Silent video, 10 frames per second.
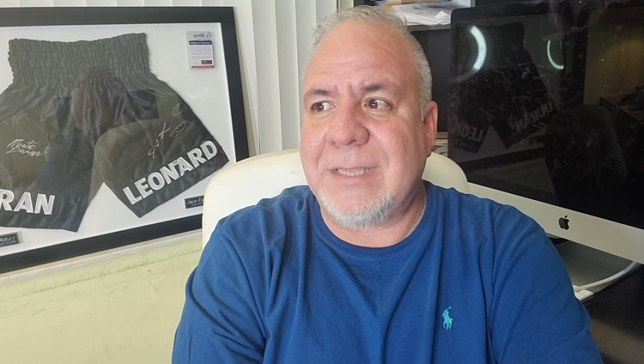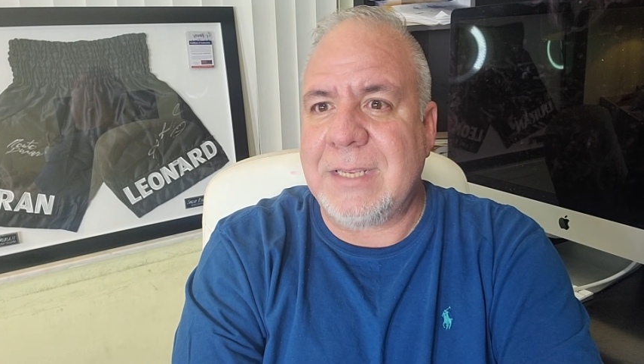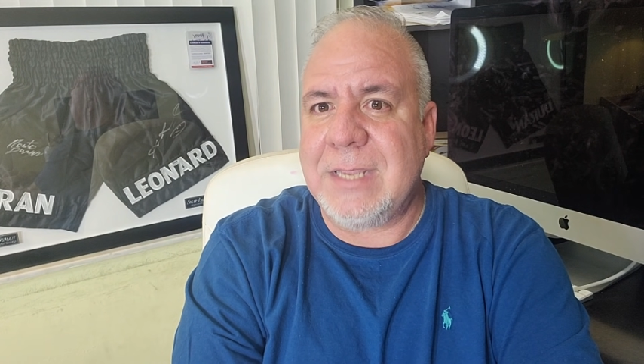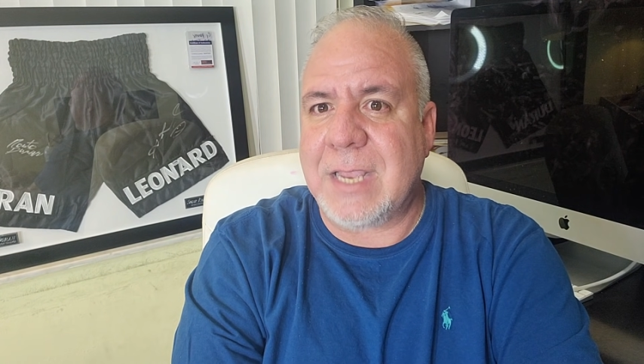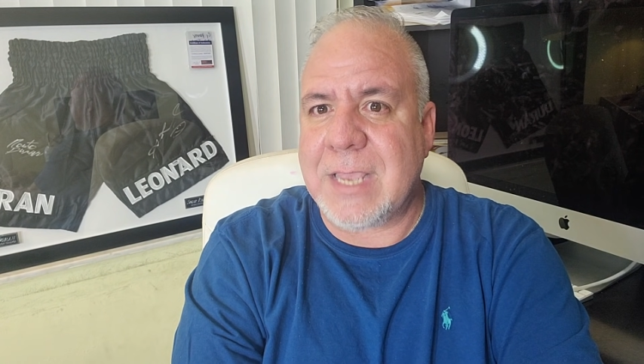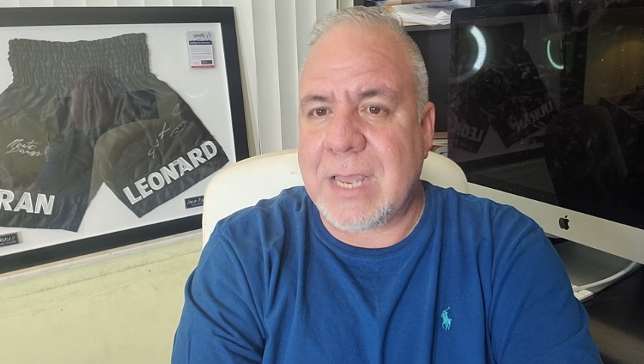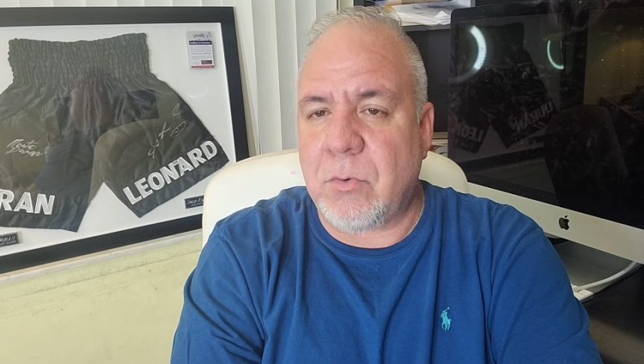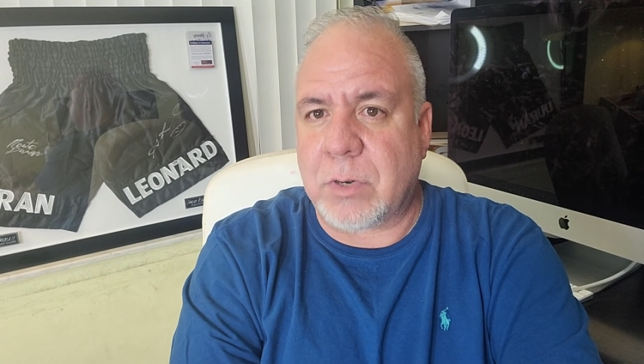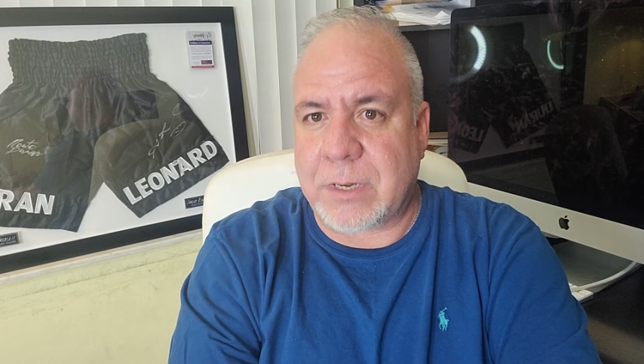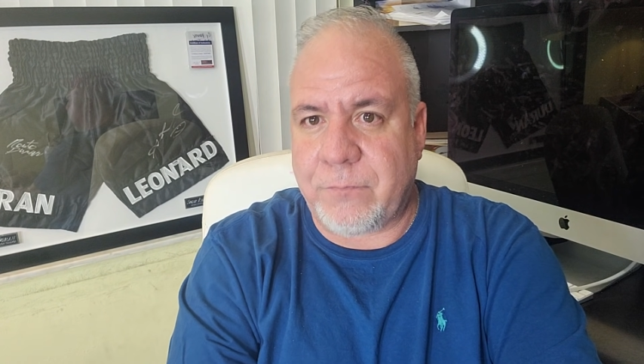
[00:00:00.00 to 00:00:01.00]
tenga ya
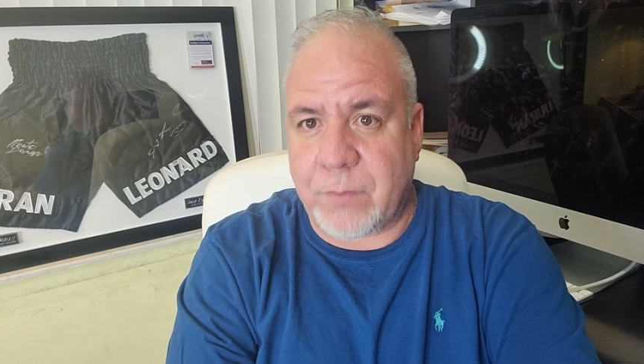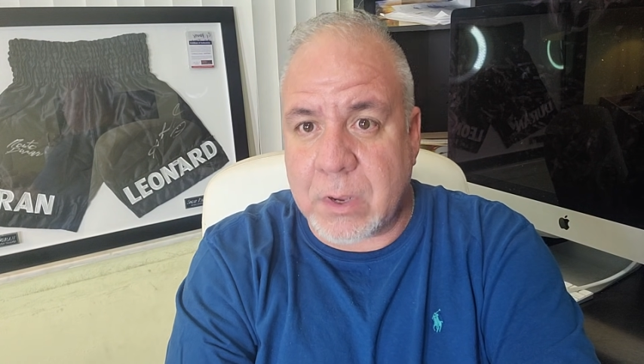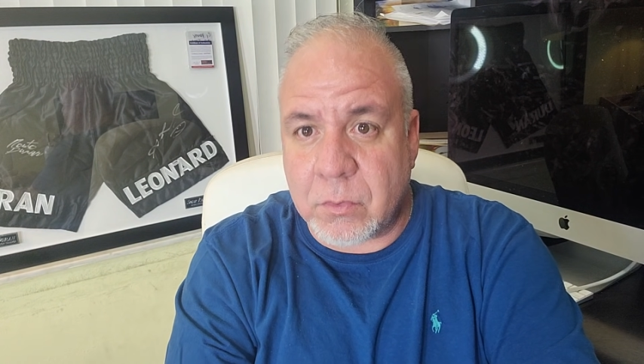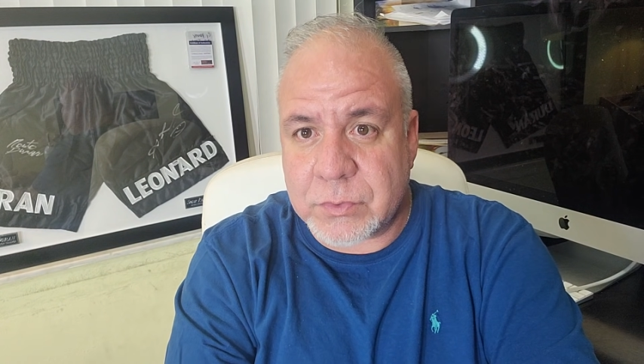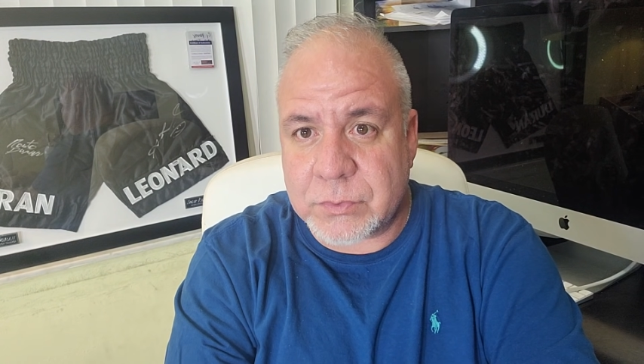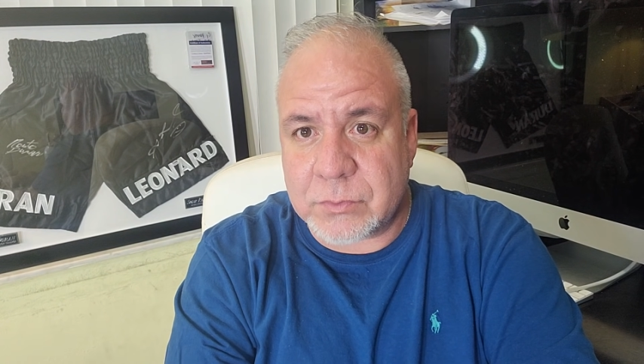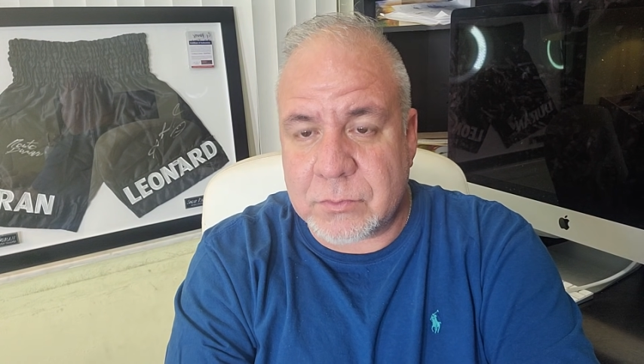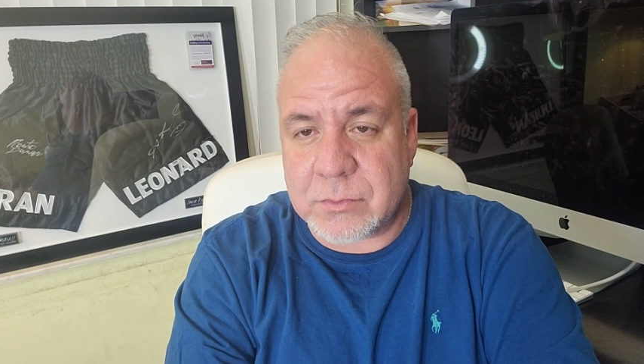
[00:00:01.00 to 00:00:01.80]
los reflejos,